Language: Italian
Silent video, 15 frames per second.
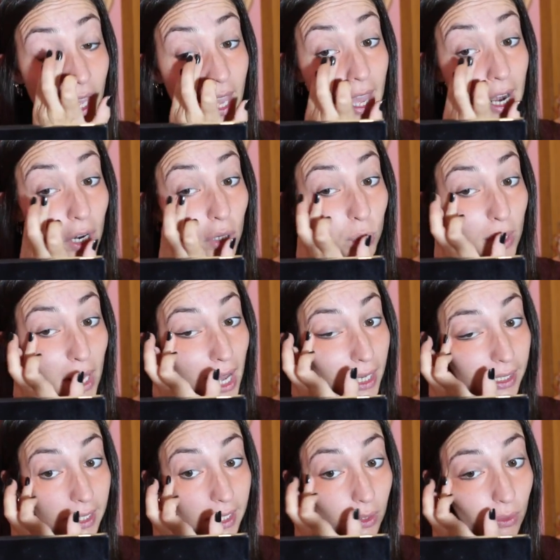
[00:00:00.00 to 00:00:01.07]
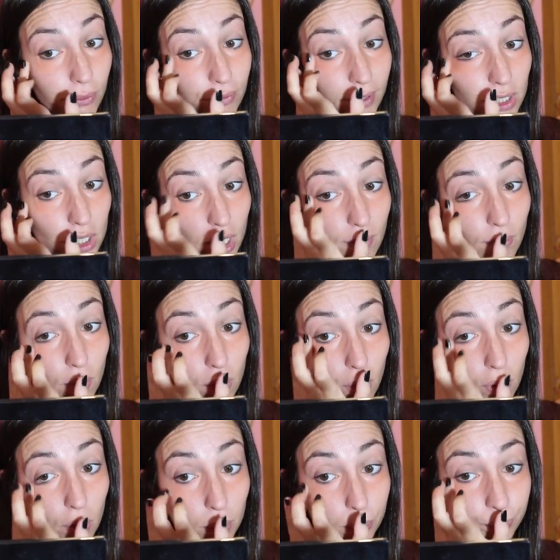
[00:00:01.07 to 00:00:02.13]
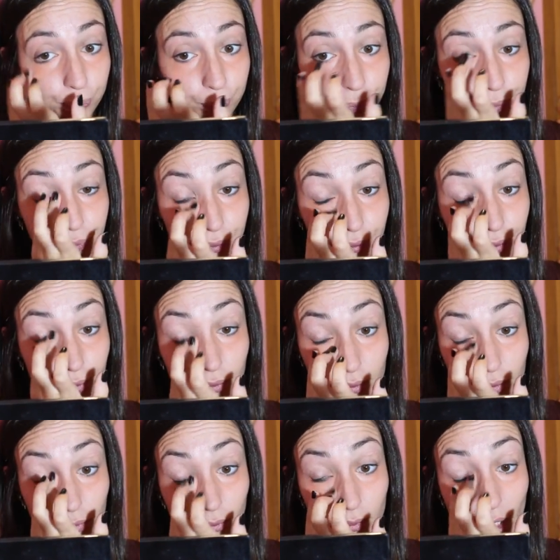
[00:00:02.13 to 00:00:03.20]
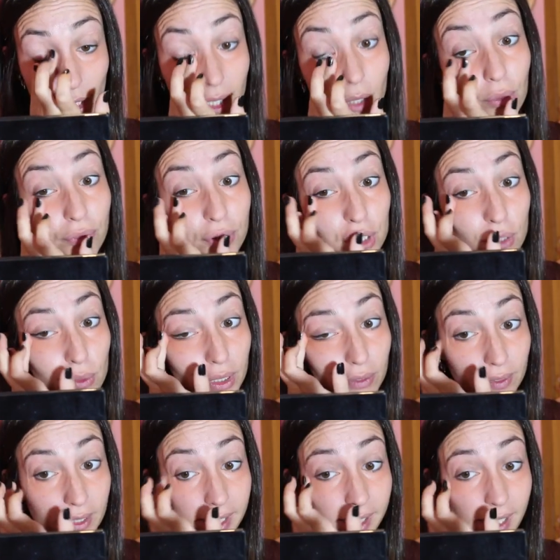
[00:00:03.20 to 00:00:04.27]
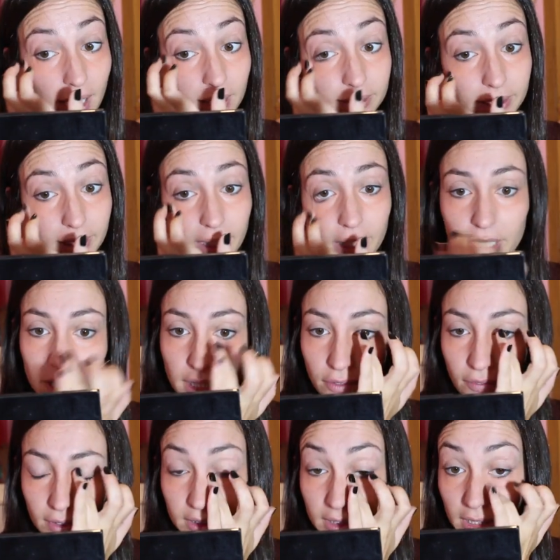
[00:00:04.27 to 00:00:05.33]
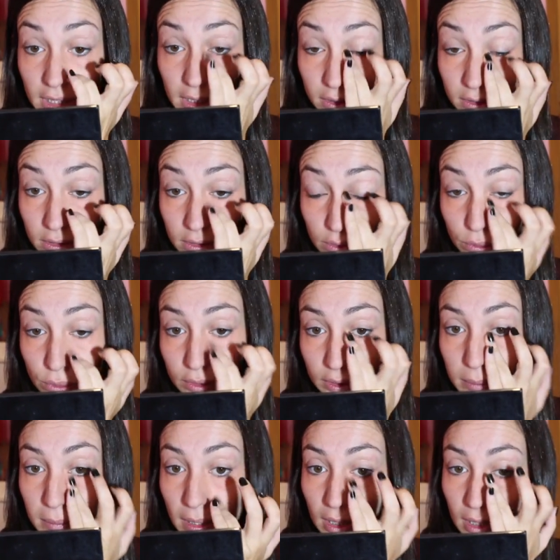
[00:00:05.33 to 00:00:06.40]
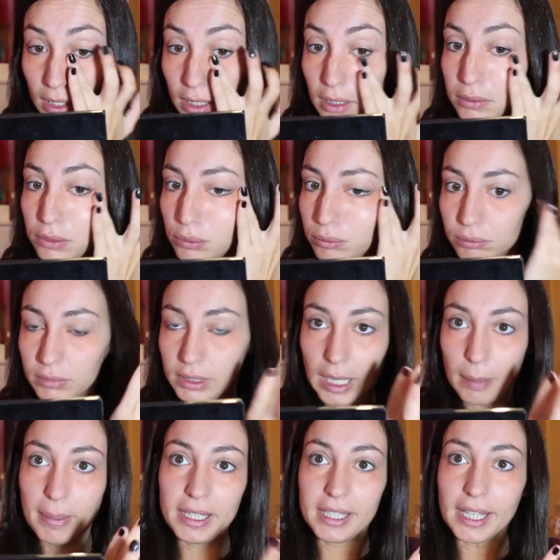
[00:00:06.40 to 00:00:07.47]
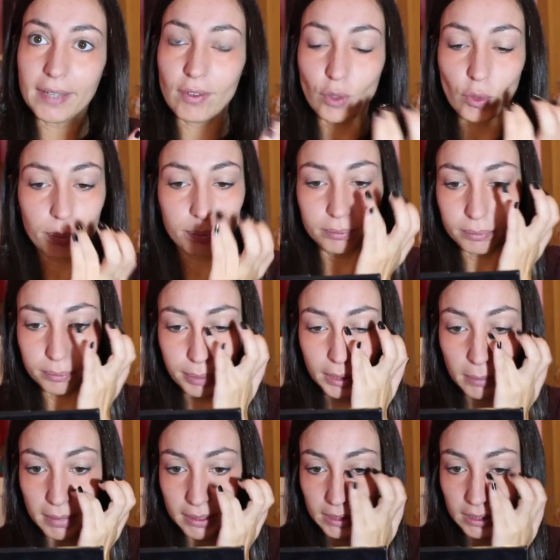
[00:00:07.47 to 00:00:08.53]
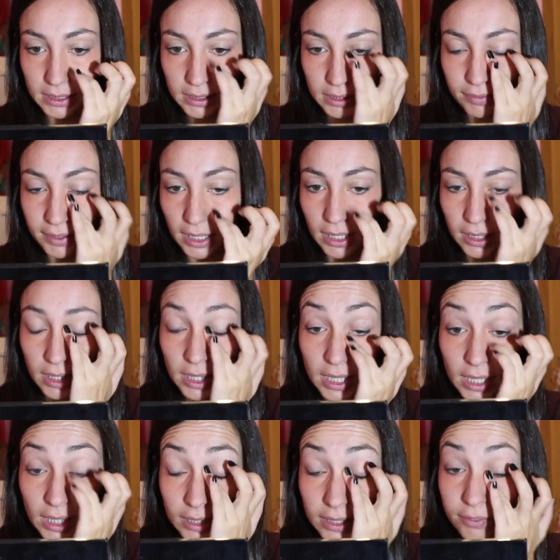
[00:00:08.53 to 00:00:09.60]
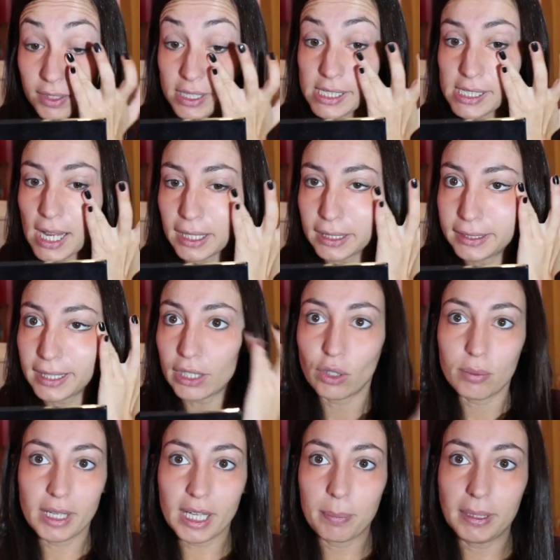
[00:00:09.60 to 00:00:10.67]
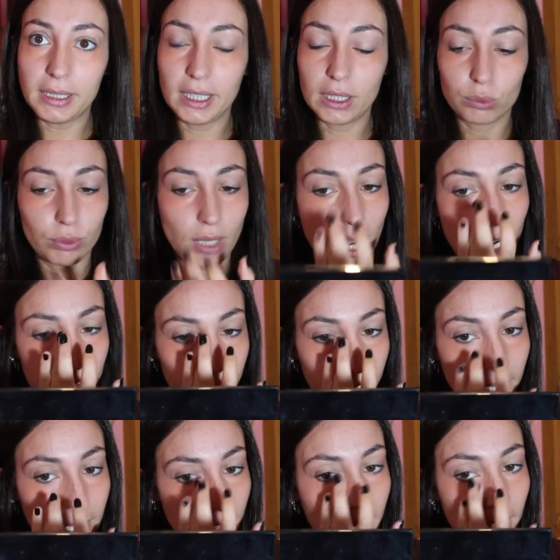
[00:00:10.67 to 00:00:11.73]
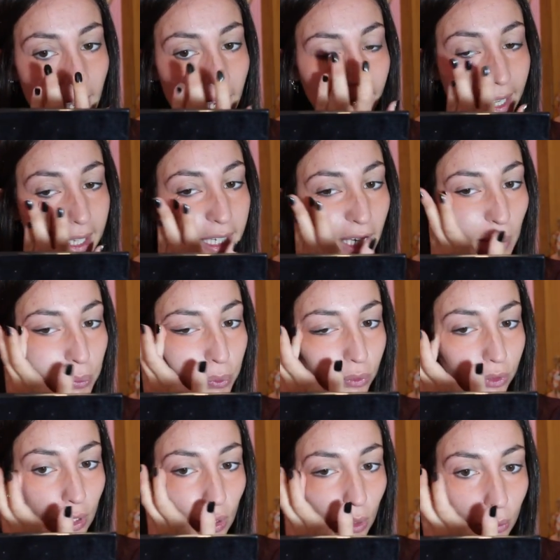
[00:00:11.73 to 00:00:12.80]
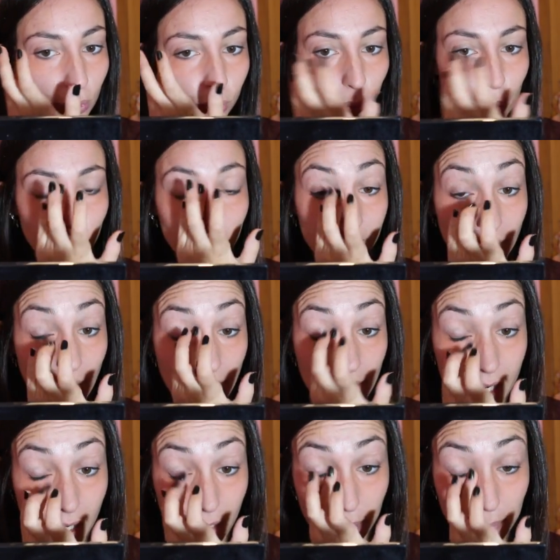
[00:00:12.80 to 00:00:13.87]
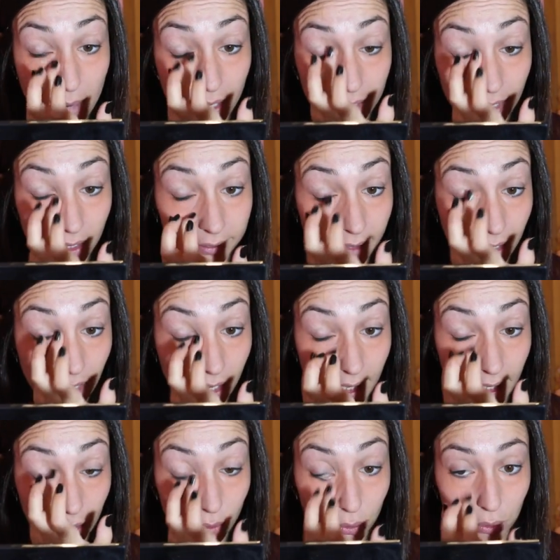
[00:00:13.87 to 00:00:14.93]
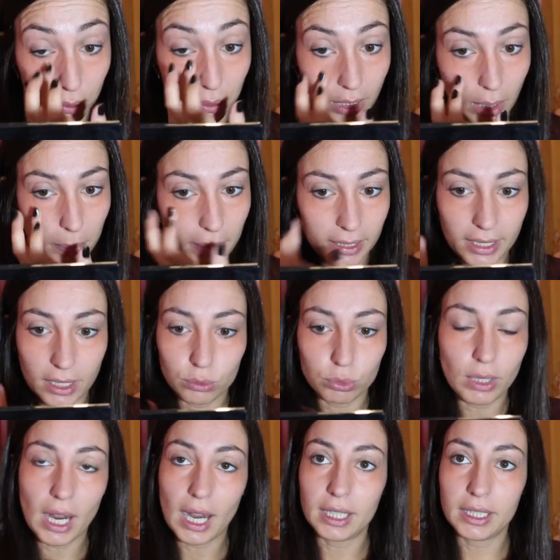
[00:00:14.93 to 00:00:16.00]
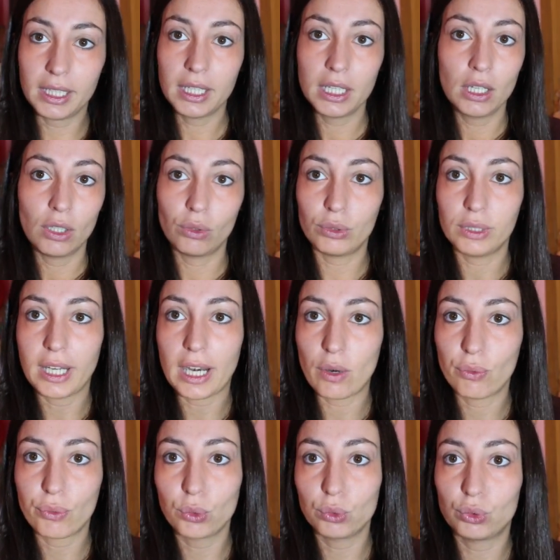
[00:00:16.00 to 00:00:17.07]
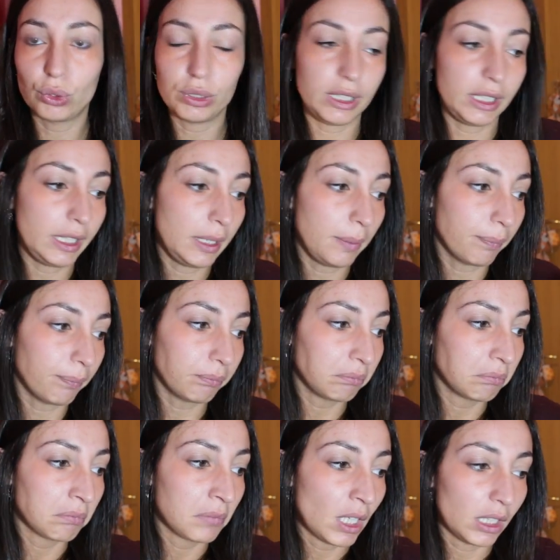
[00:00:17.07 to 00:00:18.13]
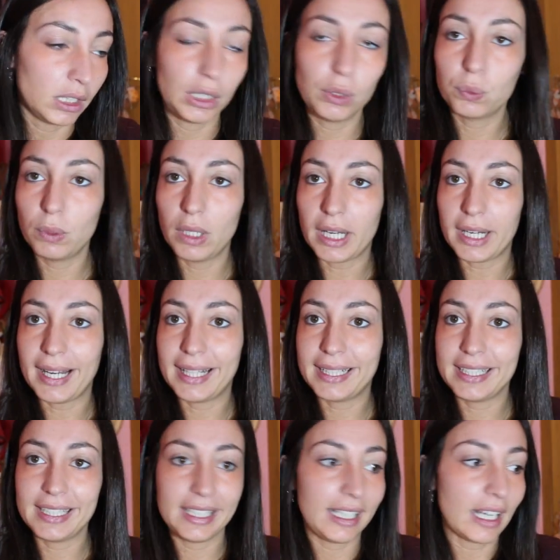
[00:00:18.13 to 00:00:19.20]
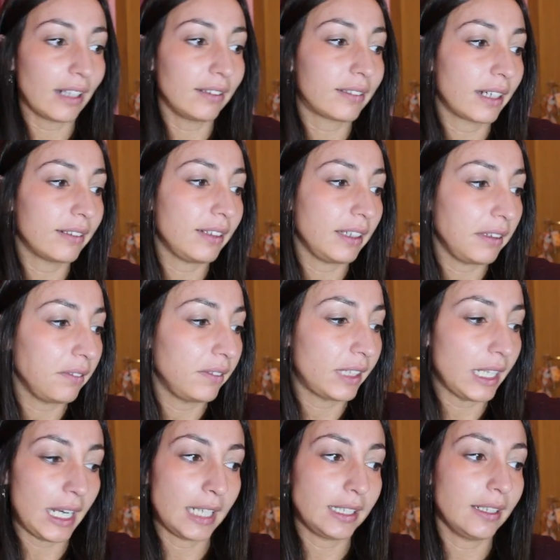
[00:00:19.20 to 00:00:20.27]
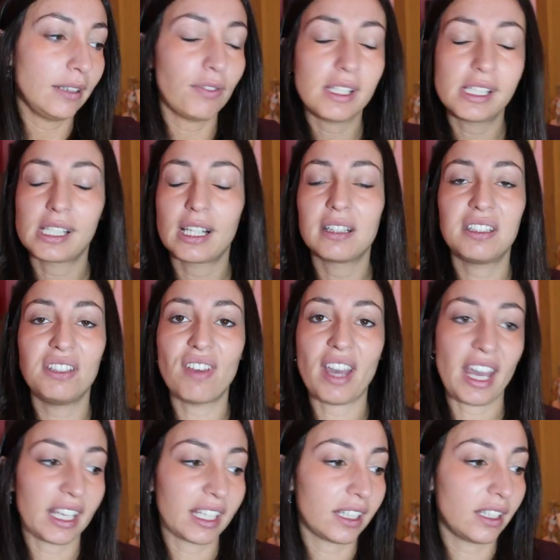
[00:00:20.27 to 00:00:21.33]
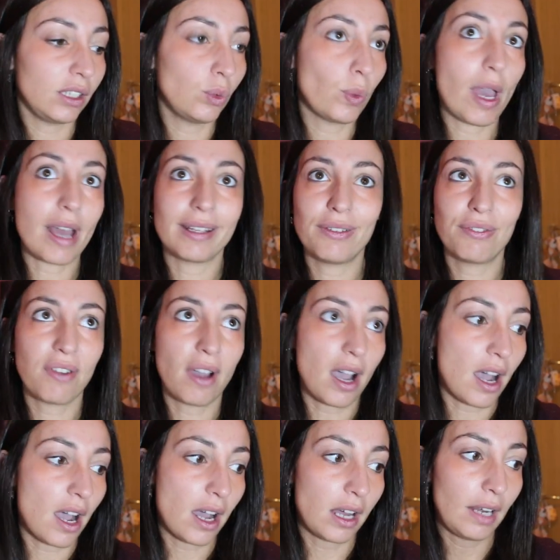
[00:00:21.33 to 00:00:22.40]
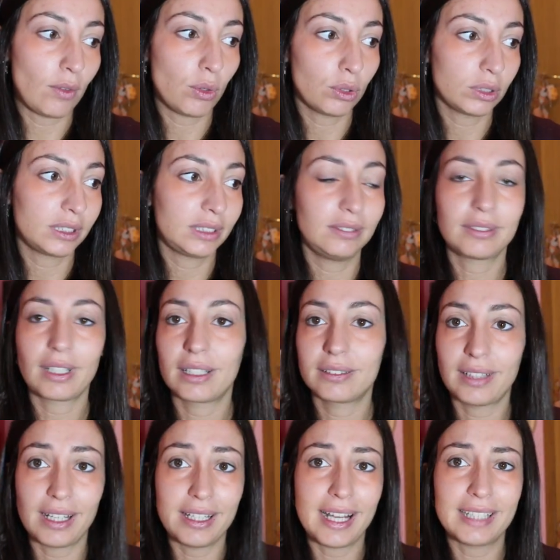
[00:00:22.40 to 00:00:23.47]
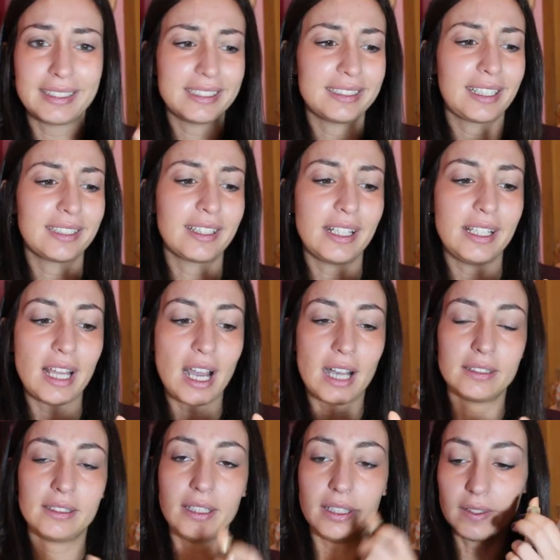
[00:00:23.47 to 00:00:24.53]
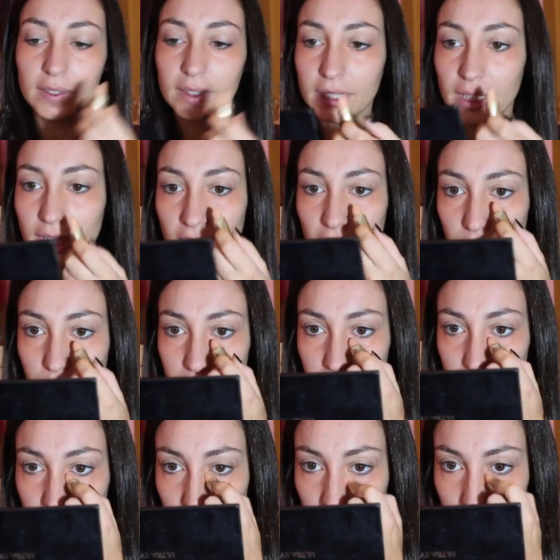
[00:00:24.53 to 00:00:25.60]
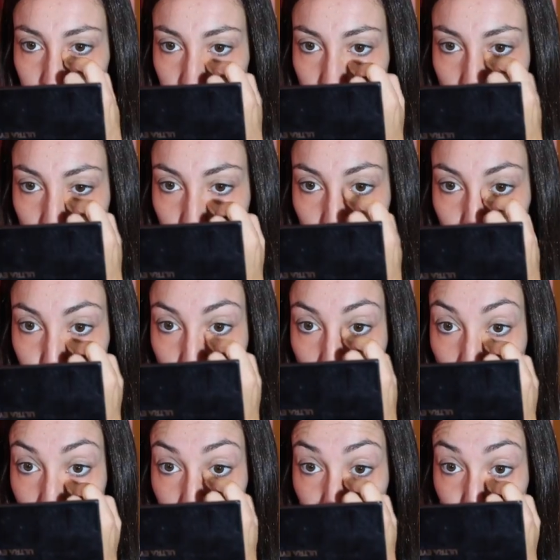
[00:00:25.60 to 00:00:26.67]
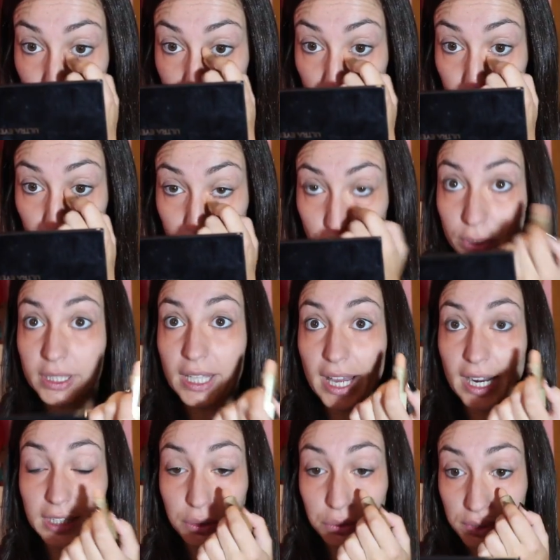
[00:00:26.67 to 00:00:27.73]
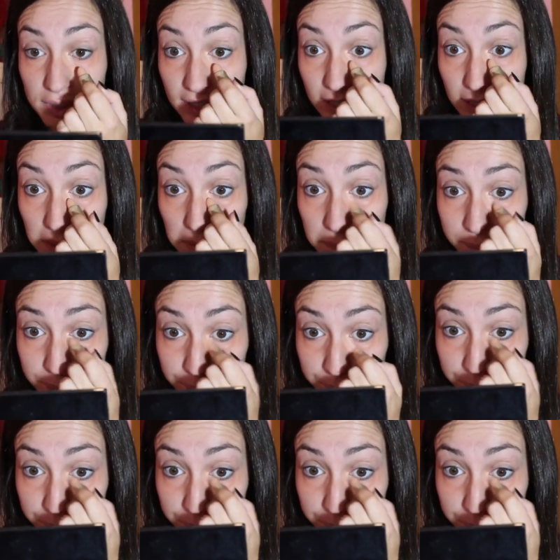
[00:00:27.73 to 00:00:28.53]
Erano due anni che non facevo, che non facevo riflessanti, infatti uh, i capelli che avevo prima di, di fare il riflessante erano i miei capelli naturali anche se le punte erano molto più chiare, ma in realtà erano capelli naturali, non erano frutto di, di nulla, né di altre tinte, né di riflessanti vecchi. Due anni fa li avevo tagliati e stratagliati e quindi erano naturali. Io sono molto più chiara di così.